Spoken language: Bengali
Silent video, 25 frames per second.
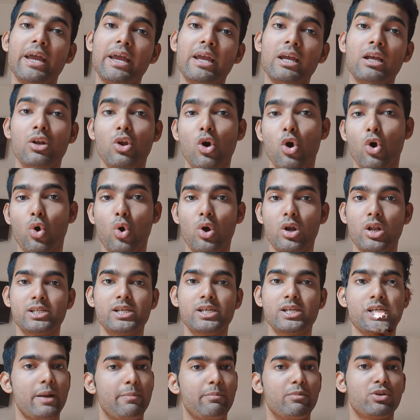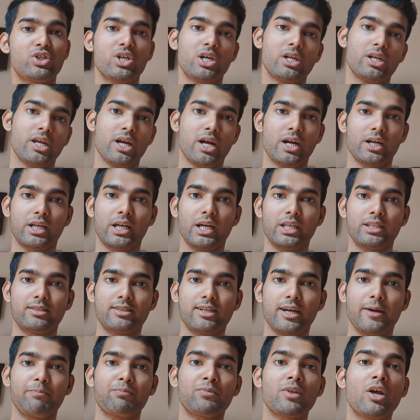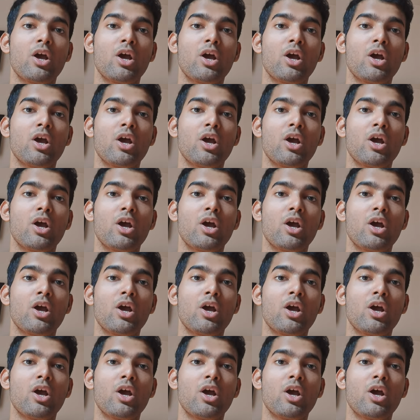এই ল কলেজে অ্যাডমিশন নেওয়ার ক্ষেত্রে